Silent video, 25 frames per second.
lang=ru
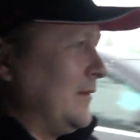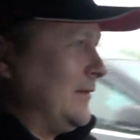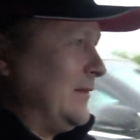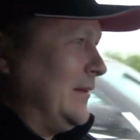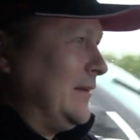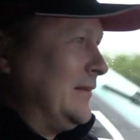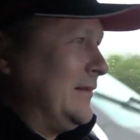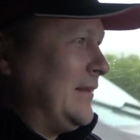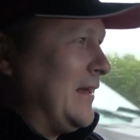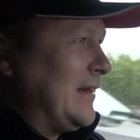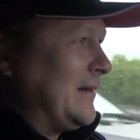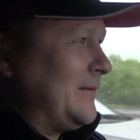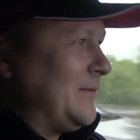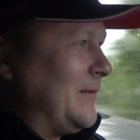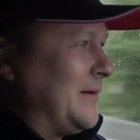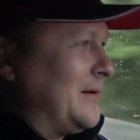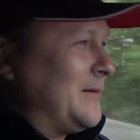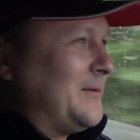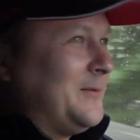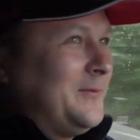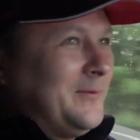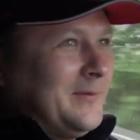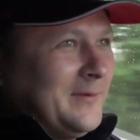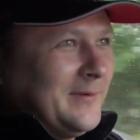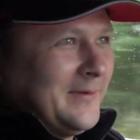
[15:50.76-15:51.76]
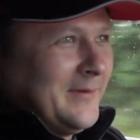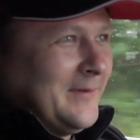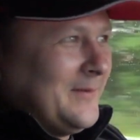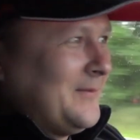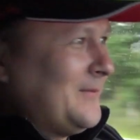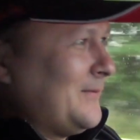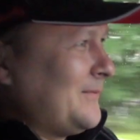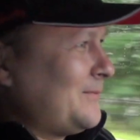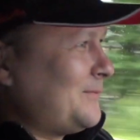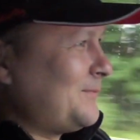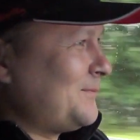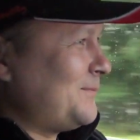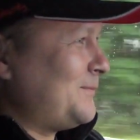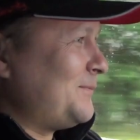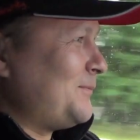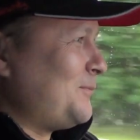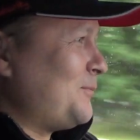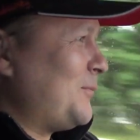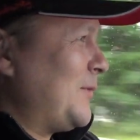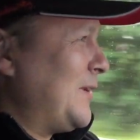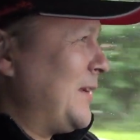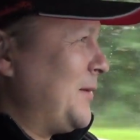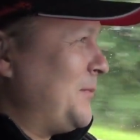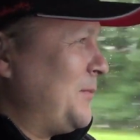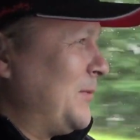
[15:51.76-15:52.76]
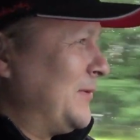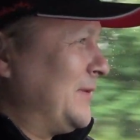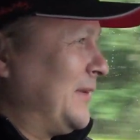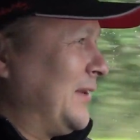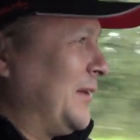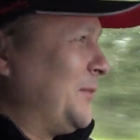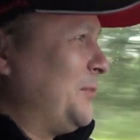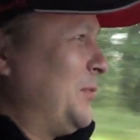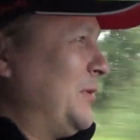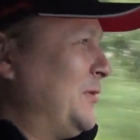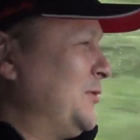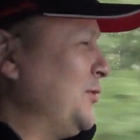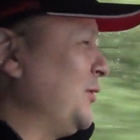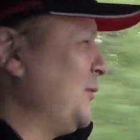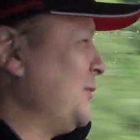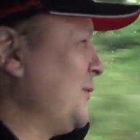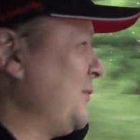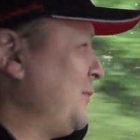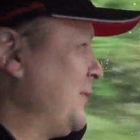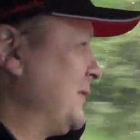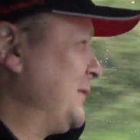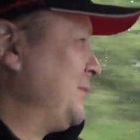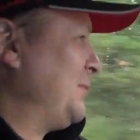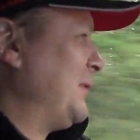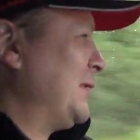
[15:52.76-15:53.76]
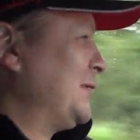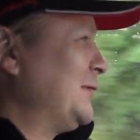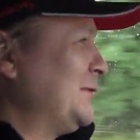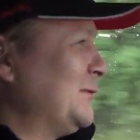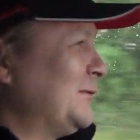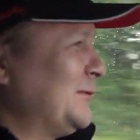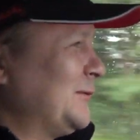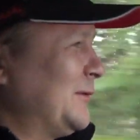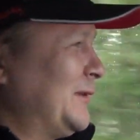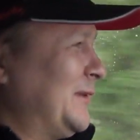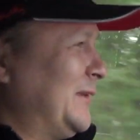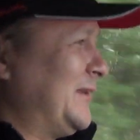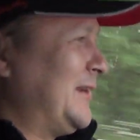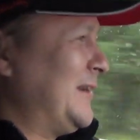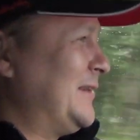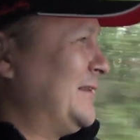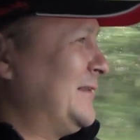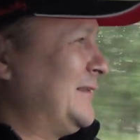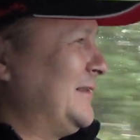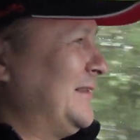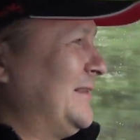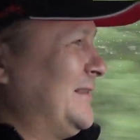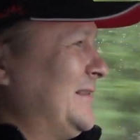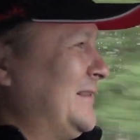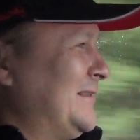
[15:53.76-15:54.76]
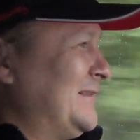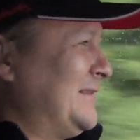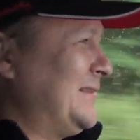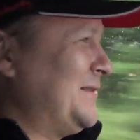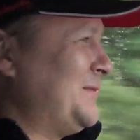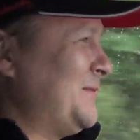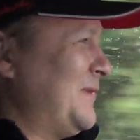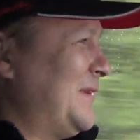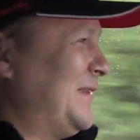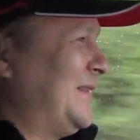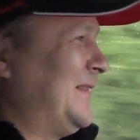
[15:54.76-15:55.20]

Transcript: Да ты так нахуй меня под кирпичом и под сплошную херачи это снимал.